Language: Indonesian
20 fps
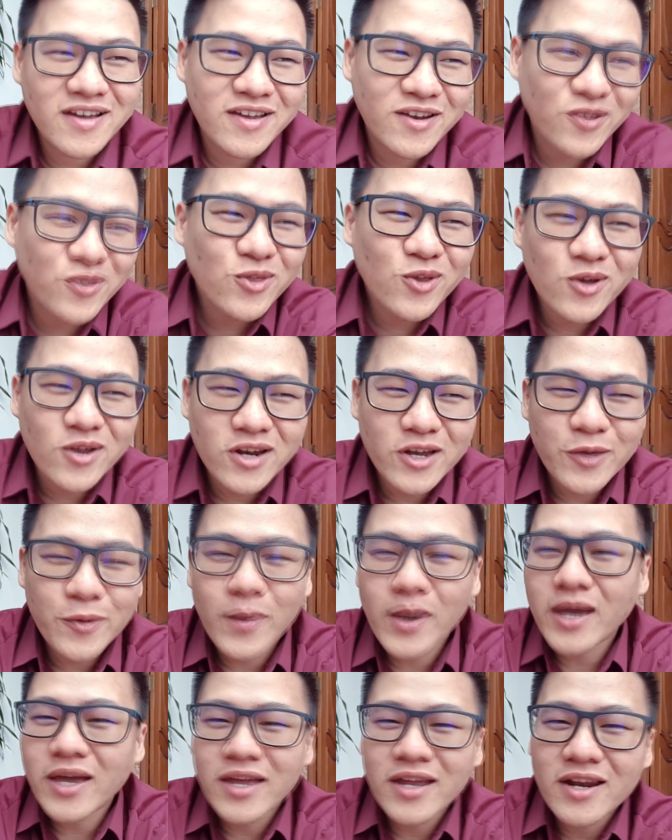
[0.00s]
nonton lagi
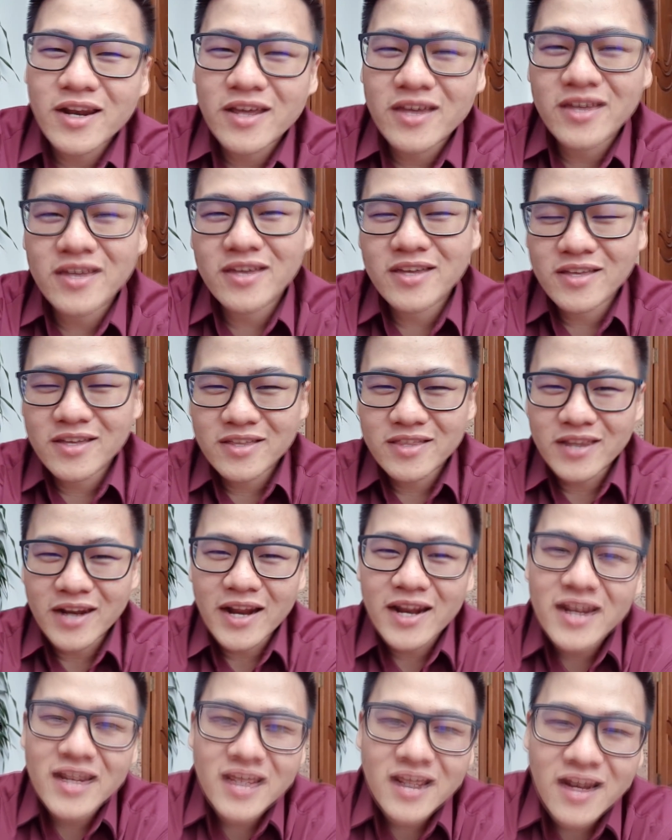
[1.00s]
main lagi
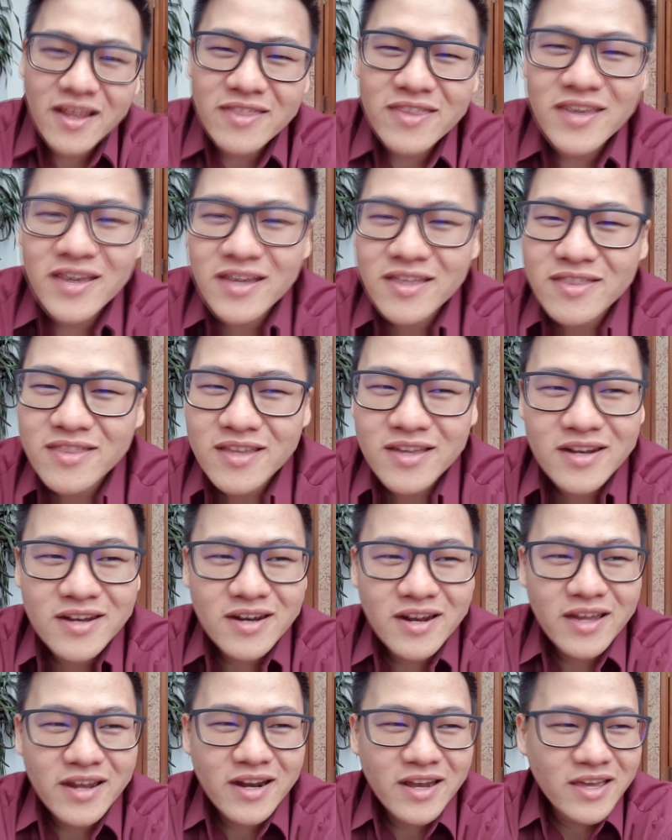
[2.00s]
training latihan dan
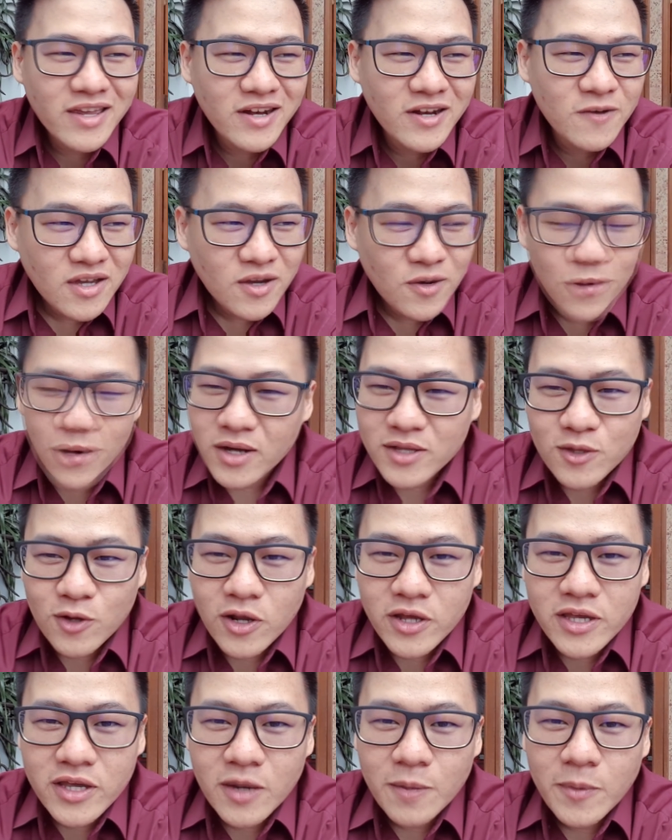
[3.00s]
lain-lain gue gak tau
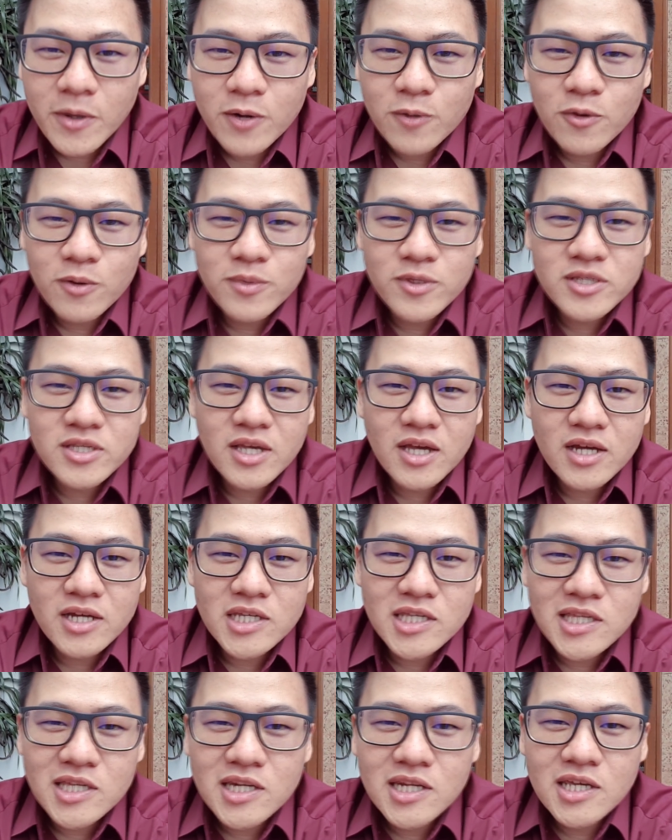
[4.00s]
lagi kapan gue bisa
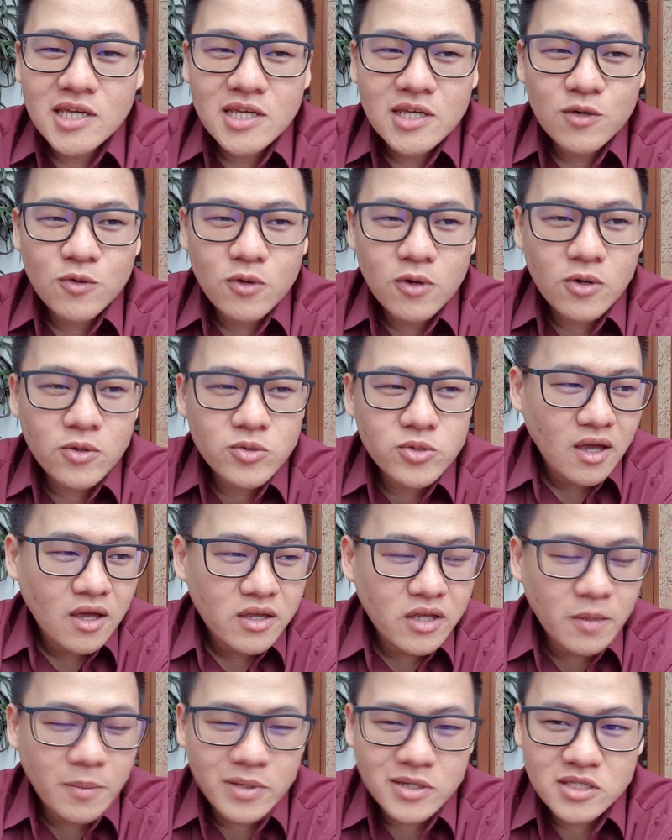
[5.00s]
kesini who knows
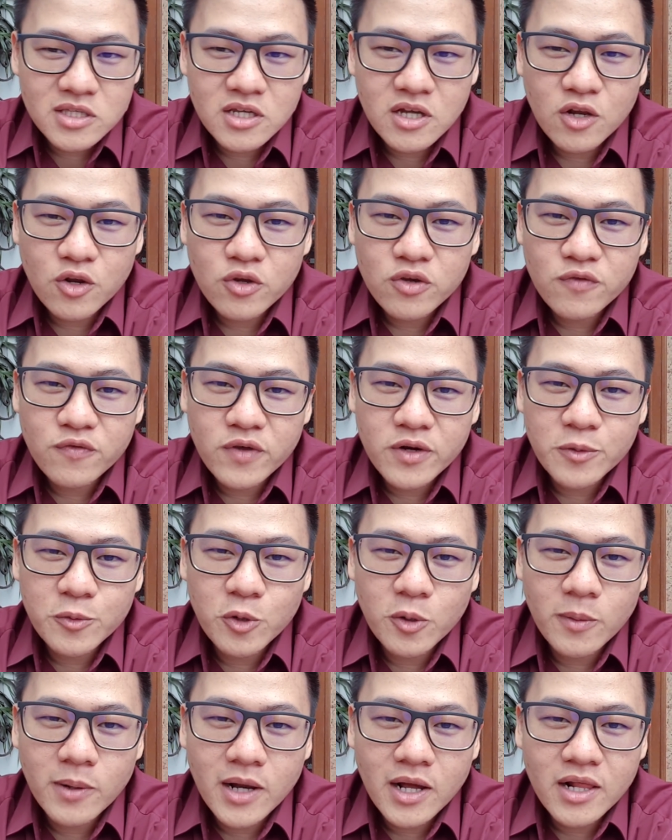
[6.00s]
yang pasti kalau event
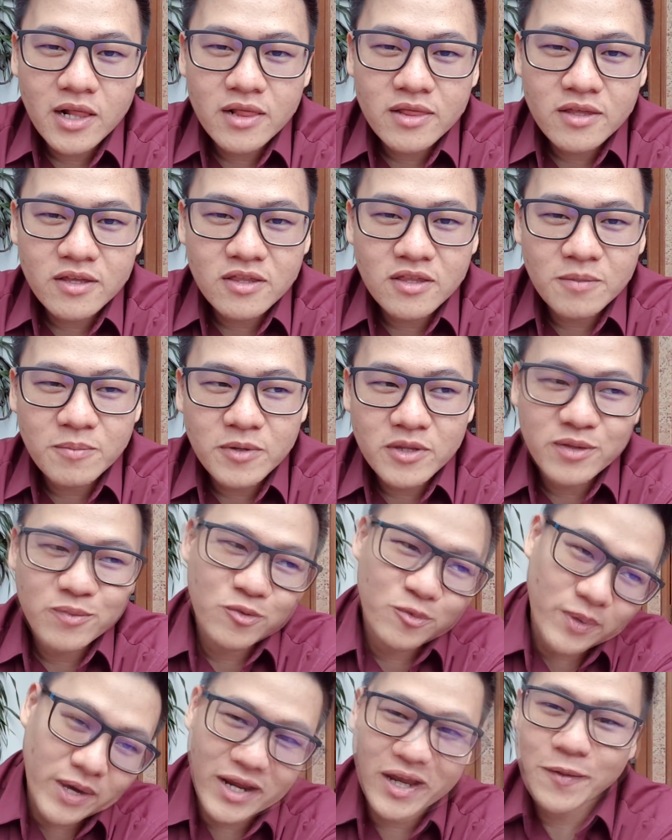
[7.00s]
gue bakal tetap
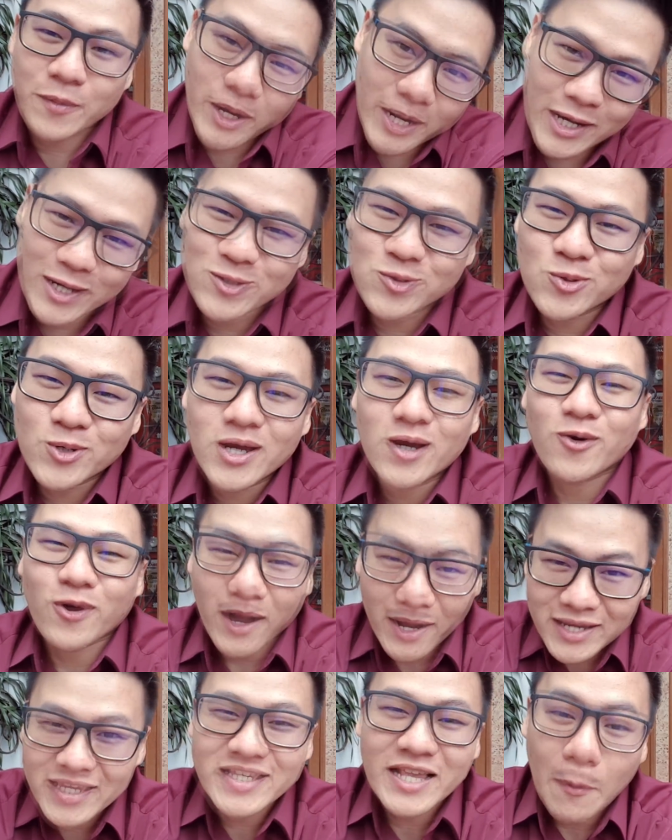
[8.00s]
ketemu mereka mereka juga
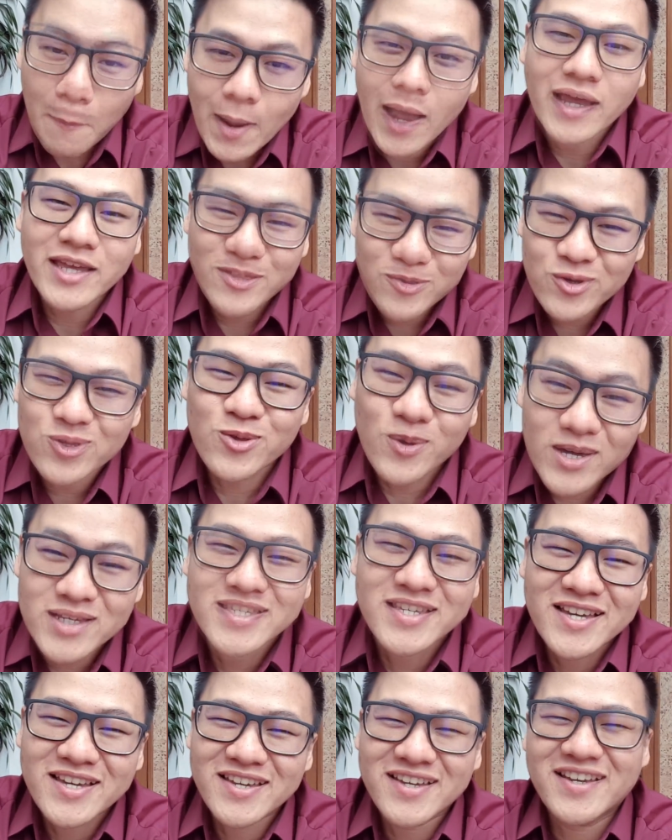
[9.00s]
orangnya sama itu itu
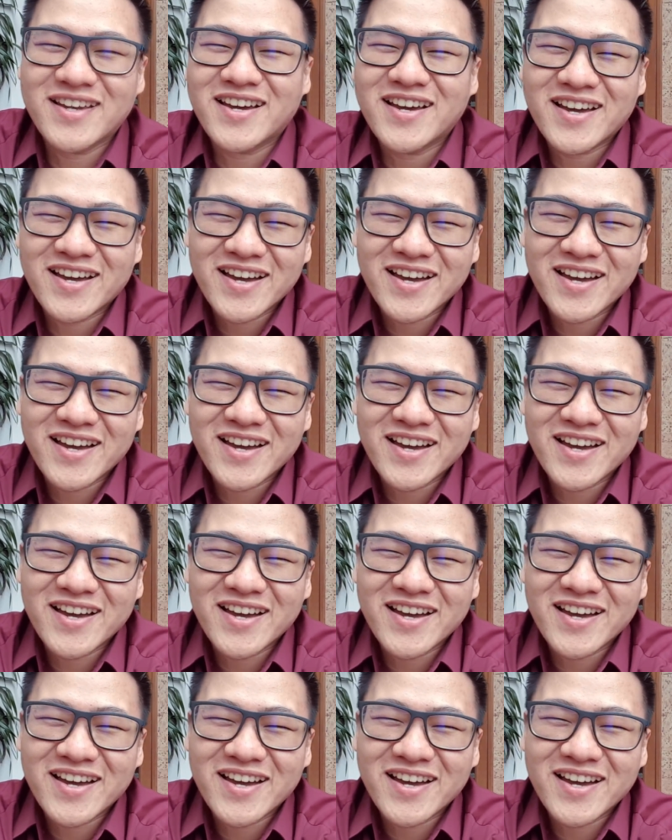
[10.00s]
aja ya